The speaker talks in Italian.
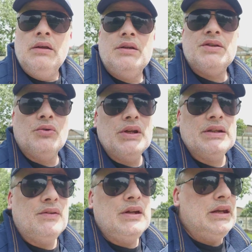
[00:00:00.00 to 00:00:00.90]
se
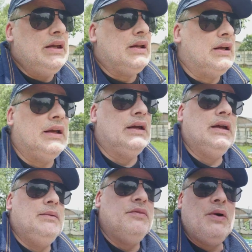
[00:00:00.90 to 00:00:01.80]
volete
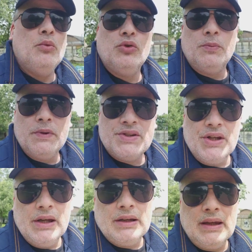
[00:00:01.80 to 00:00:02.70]
venire eh, mi fa molto
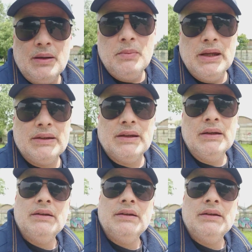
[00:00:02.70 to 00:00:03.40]
piacere chiaramente